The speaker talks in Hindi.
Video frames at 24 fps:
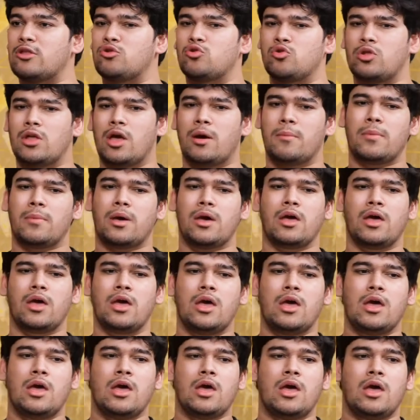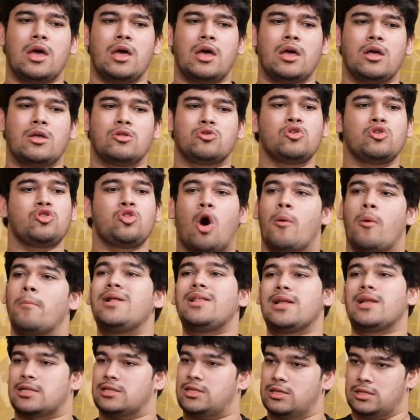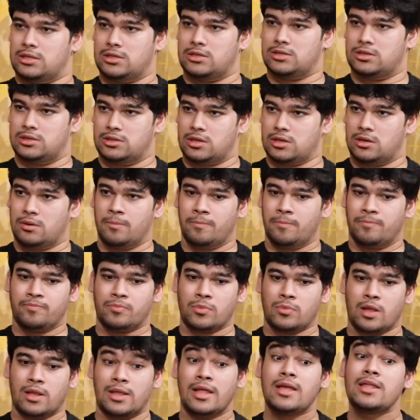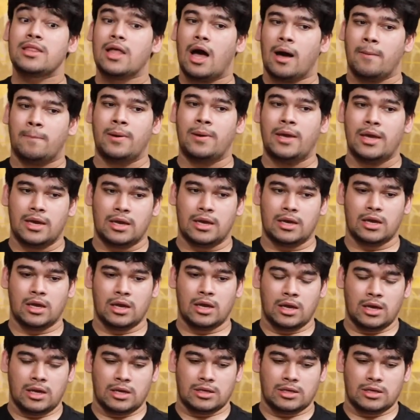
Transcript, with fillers: गए दुनिया में तो नॉर्मल लगती थी चीज़ें लेकिन अभी